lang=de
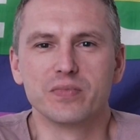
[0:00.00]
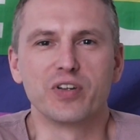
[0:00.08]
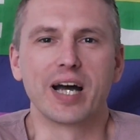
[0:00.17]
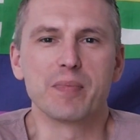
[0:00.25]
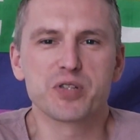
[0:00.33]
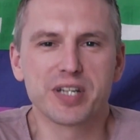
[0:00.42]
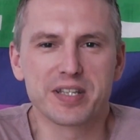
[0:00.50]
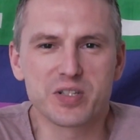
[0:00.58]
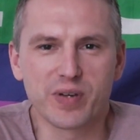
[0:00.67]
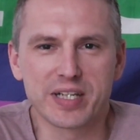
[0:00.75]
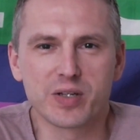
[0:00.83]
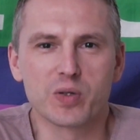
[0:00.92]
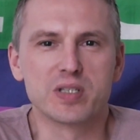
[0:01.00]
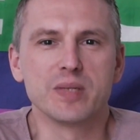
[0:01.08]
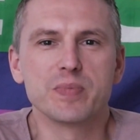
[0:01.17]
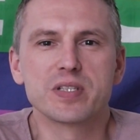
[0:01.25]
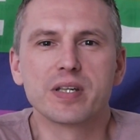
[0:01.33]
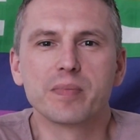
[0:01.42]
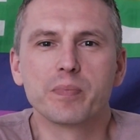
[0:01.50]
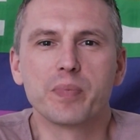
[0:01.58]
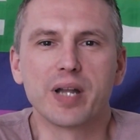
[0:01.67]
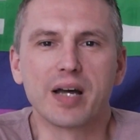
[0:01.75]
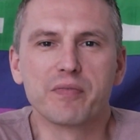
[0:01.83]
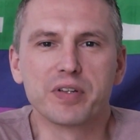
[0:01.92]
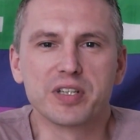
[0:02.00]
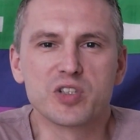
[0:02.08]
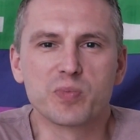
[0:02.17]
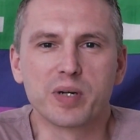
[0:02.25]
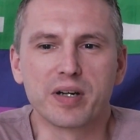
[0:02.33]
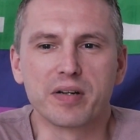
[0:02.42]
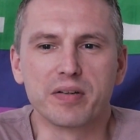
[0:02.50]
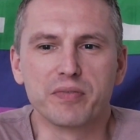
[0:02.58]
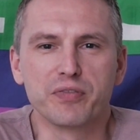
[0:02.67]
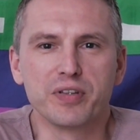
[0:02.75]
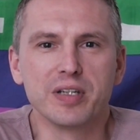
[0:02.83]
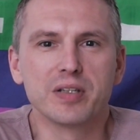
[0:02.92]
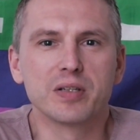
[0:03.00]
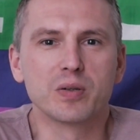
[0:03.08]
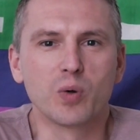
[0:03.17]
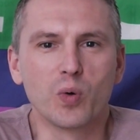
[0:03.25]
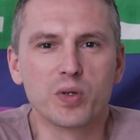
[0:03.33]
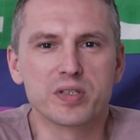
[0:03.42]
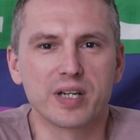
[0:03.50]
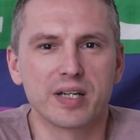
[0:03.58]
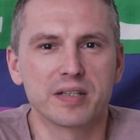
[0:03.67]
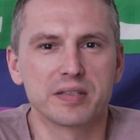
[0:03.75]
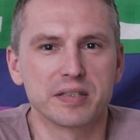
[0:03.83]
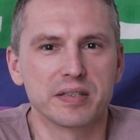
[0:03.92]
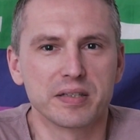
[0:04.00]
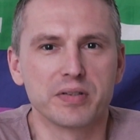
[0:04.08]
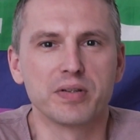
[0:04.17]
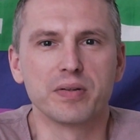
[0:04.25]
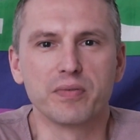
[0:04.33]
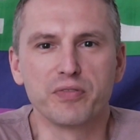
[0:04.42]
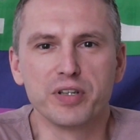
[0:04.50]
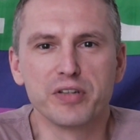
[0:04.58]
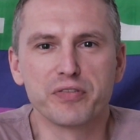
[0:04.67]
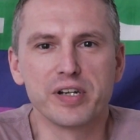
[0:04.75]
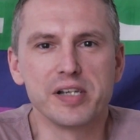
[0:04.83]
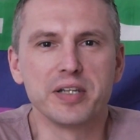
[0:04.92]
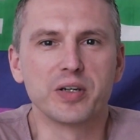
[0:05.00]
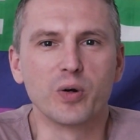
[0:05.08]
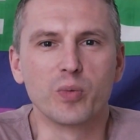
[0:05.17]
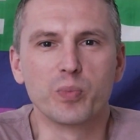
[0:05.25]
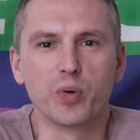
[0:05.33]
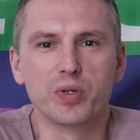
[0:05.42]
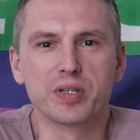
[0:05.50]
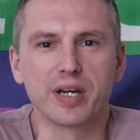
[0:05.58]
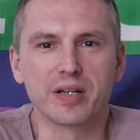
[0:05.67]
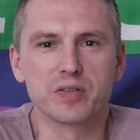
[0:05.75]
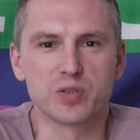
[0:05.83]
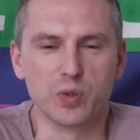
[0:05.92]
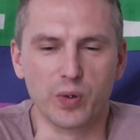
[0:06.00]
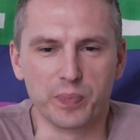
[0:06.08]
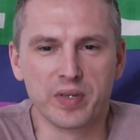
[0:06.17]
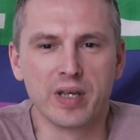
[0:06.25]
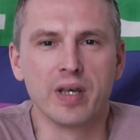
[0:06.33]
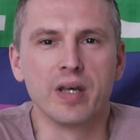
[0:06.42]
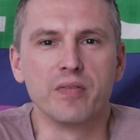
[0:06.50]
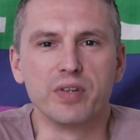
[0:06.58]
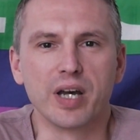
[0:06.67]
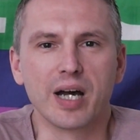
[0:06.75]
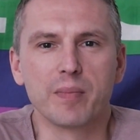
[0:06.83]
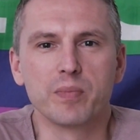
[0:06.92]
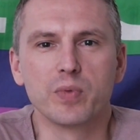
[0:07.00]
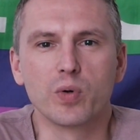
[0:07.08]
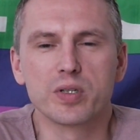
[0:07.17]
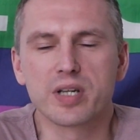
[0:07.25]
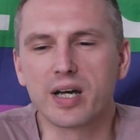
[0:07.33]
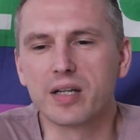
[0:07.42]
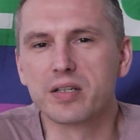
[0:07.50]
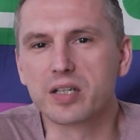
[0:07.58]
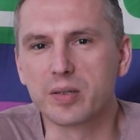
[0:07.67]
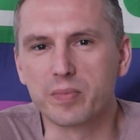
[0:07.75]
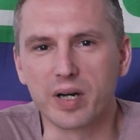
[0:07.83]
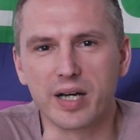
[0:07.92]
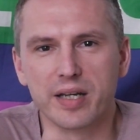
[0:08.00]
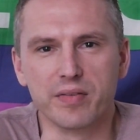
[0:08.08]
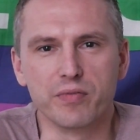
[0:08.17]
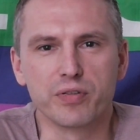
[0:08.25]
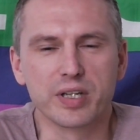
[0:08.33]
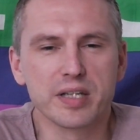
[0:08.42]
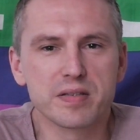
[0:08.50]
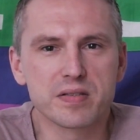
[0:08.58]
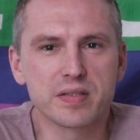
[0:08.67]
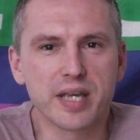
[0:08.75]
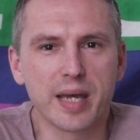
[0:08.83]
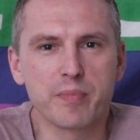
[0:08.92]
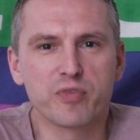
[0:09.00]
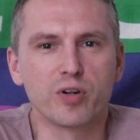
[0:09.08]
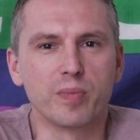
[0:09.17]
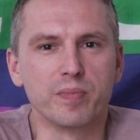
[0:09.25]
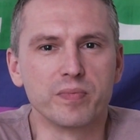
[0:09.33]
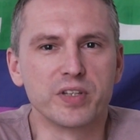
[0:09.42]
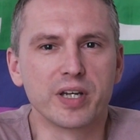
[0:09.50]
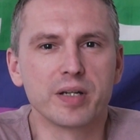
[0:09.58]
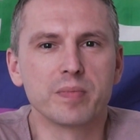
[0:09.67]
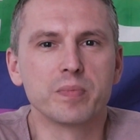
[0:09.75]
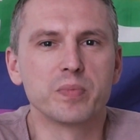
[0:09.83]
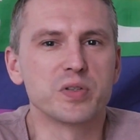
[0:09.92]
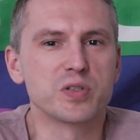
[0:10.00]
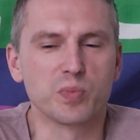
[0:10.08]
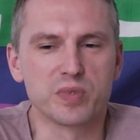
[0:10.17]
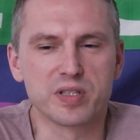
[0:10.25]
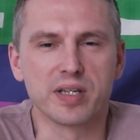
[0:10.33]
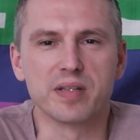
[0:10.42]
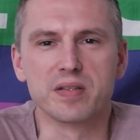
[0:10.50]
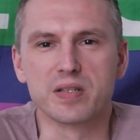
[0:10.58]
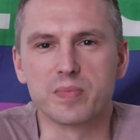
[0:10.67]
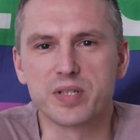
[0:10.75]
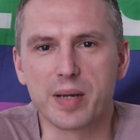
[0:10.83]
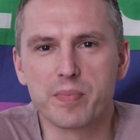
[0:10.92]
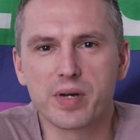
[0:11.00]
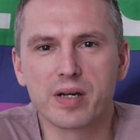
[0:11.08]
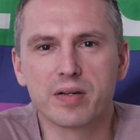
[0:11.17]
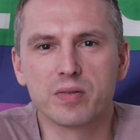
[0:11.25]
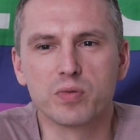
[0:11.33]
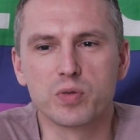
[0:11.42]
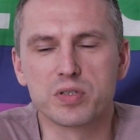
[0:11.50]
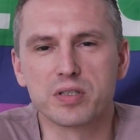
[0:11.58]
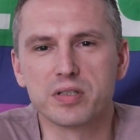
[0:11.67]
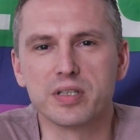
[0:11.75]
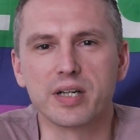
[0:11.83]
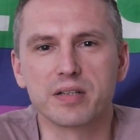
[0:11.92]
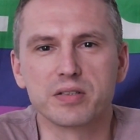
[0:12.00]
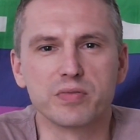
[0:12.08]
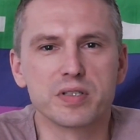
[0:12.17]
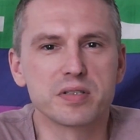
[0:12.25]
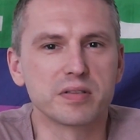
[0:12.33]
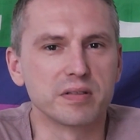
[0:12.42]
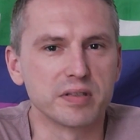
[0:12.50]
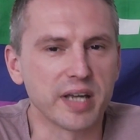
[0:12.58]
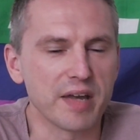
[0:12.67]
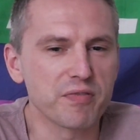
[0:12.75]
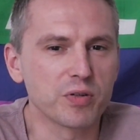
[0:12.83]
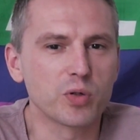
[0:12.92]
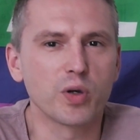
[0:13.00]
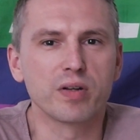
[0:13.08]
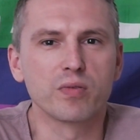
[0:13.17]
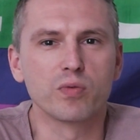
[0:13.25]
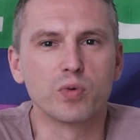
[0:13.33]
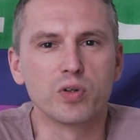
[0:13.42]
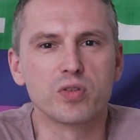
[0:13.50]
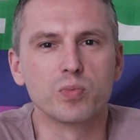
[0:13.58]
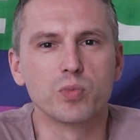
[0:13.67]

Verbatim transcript: Für Rammstein 2017 planen wir diesmal viele großartige, vielfältige und bunte Aktionen. Wir haben unter anderem ein Friedenscamp vom 3. bis zum 10. September, wo sich die Aktivisten treffen können, wo es